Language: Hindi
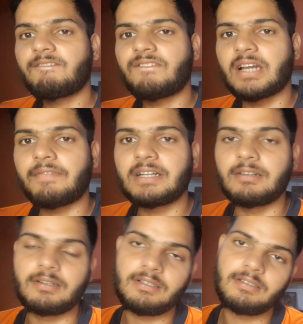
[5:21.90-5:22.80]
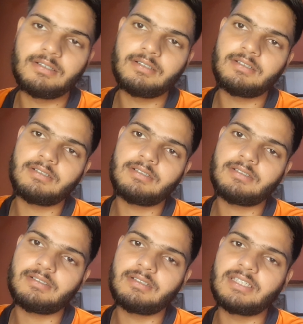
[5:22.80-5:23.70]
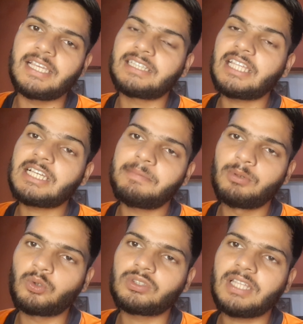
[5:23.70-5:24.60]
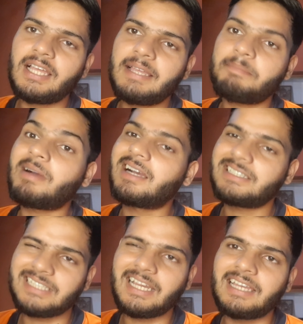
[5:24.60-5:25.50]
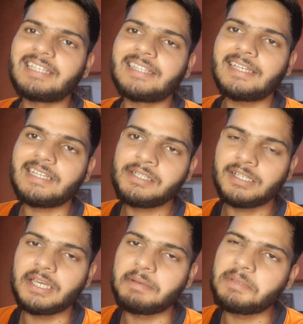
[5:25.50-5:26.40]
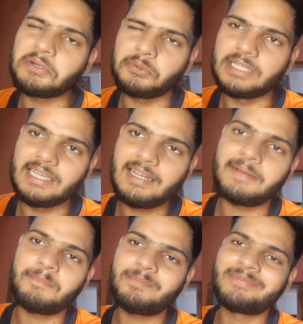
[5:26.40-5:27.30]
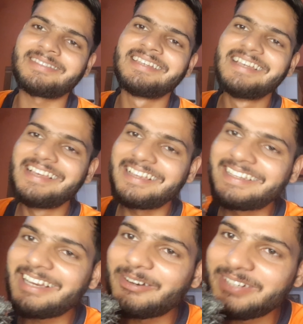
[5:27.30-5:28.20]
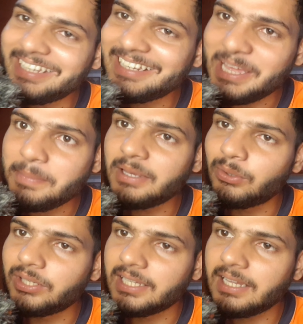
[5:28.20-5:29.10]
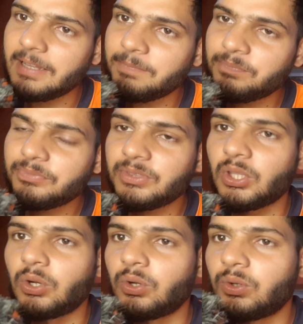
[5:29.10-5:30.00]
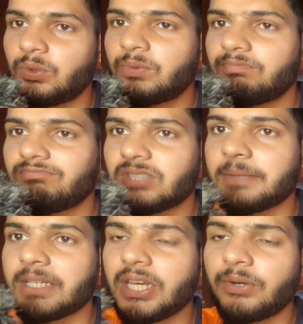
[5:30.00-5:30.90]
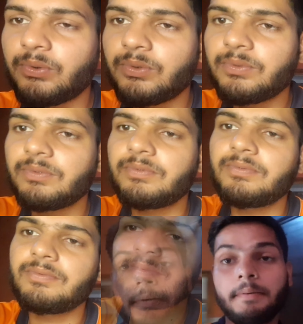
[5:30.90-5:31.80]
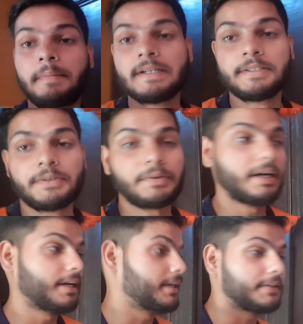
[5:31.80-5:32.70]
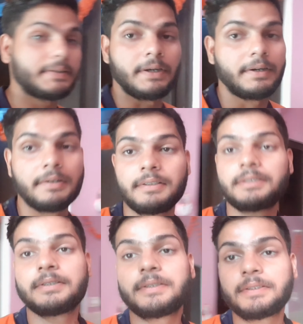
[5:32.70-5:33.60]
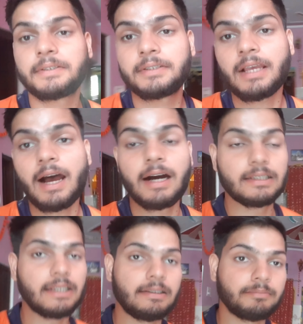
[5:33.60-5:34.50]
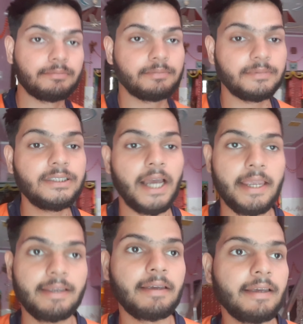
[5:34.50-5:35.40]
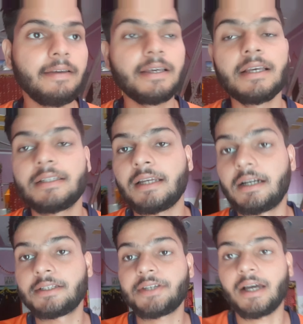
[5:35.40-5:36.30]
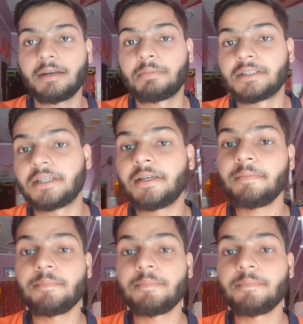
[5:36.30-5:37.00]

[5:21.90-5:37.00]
फटाफट देखते हैं कब रुकता है पंखा चला लेते हैं गर्मी हो रही है ना हम्म, क्या हो रही है गर्मी हो रही है ना तो समझ रहे हो वो बन चुका है शॉर्ट्स आज हम जाएंगे साढ़े चार बजे